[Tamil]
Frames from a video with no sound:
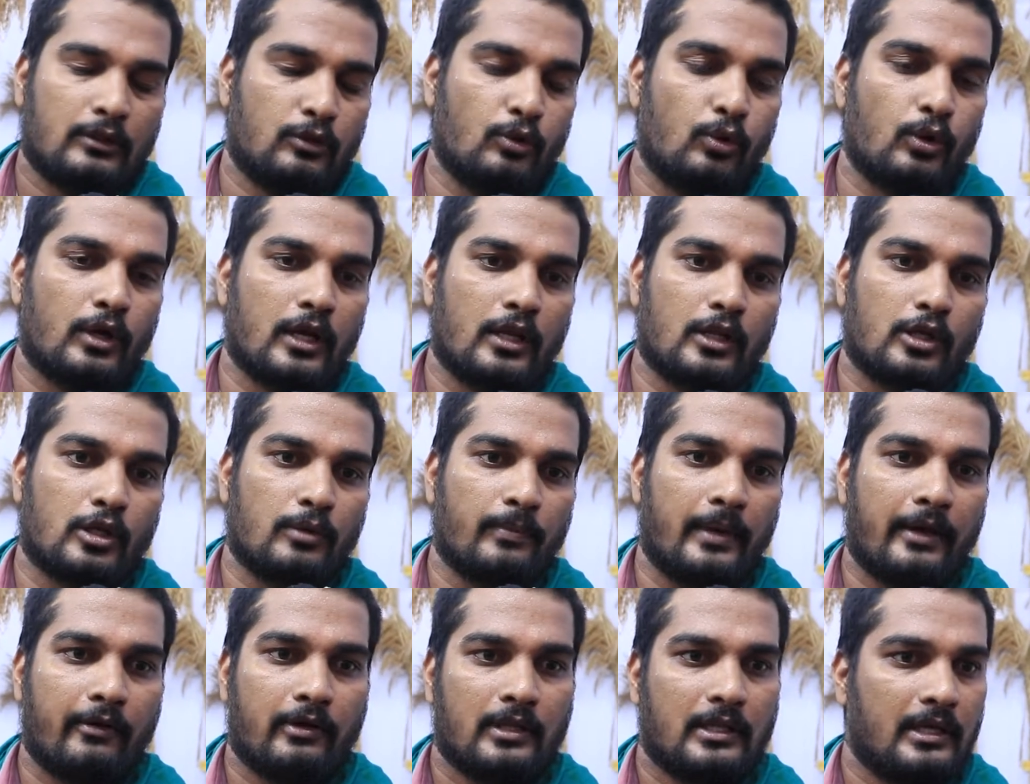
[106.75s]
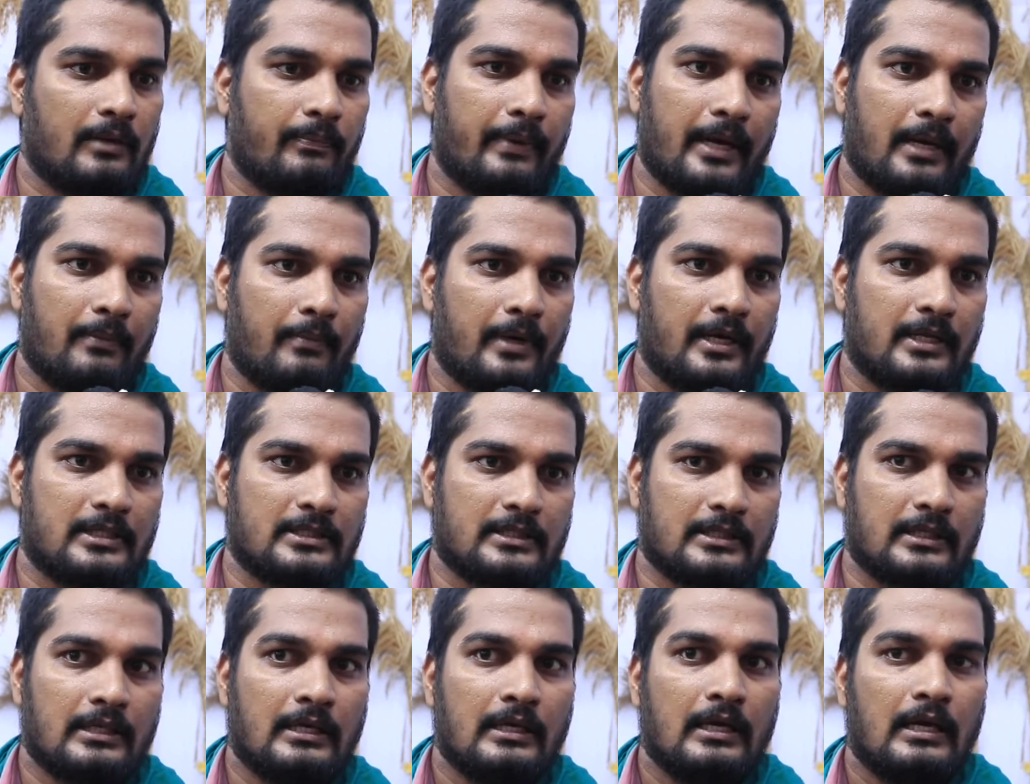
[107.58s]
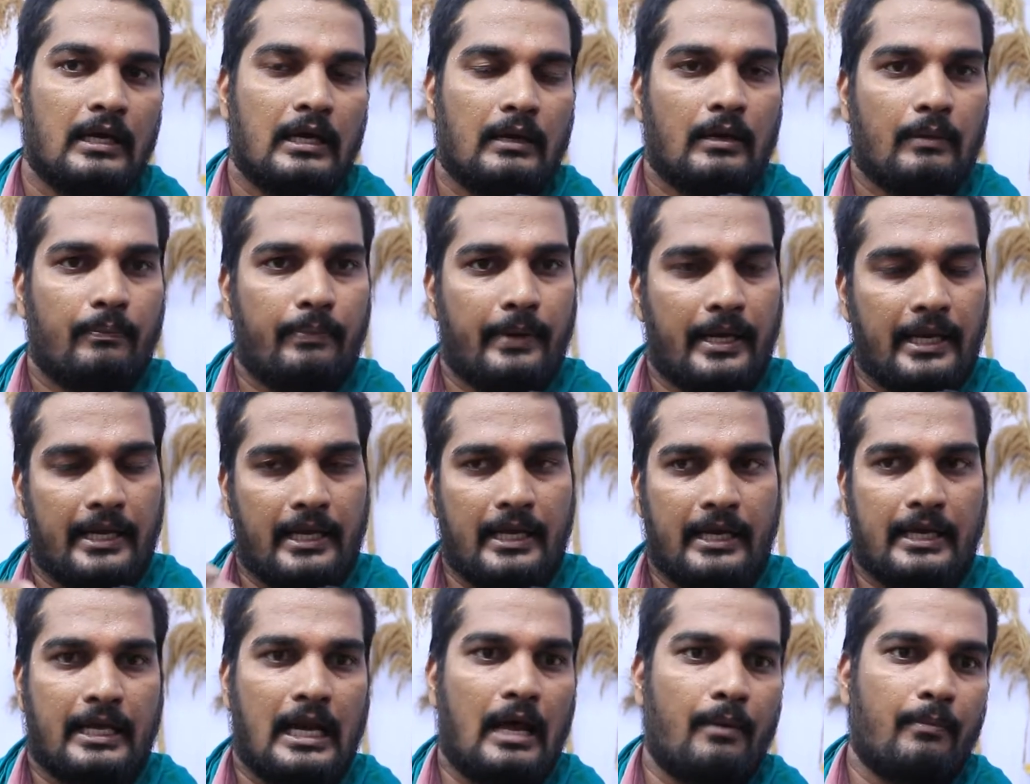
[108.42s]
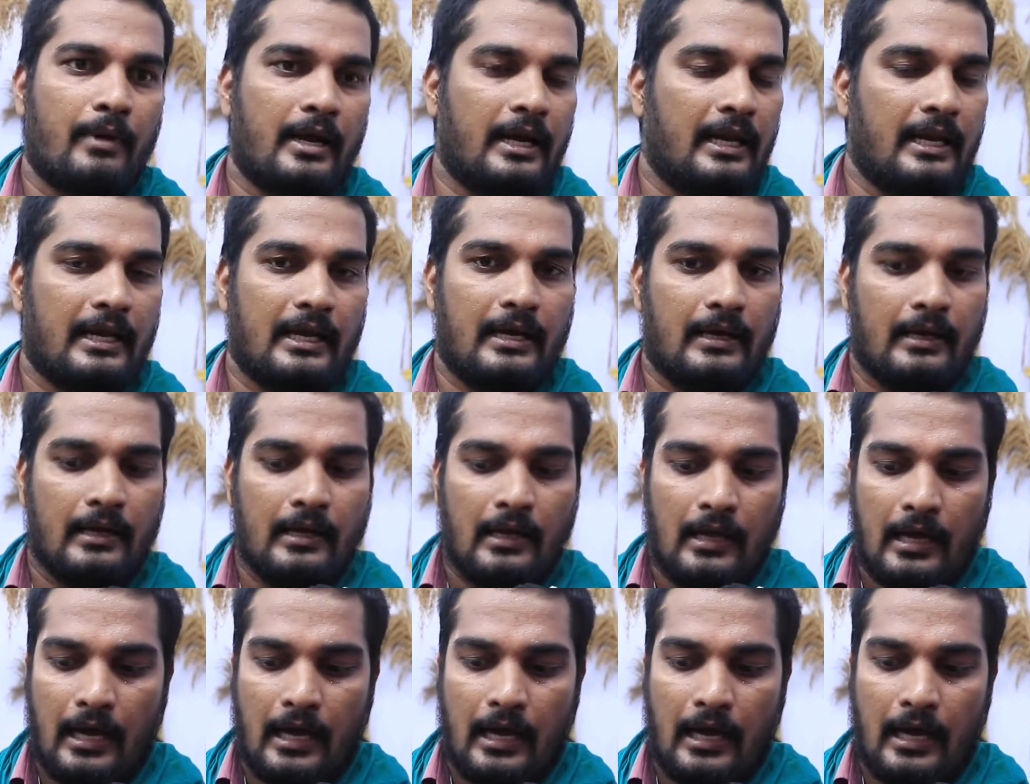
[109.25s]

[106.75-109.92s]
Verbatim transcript: தூக்குறதுக்குமே வந்து பயன்பட்டுச்சு பழைய கிராமங்களெல்லாம்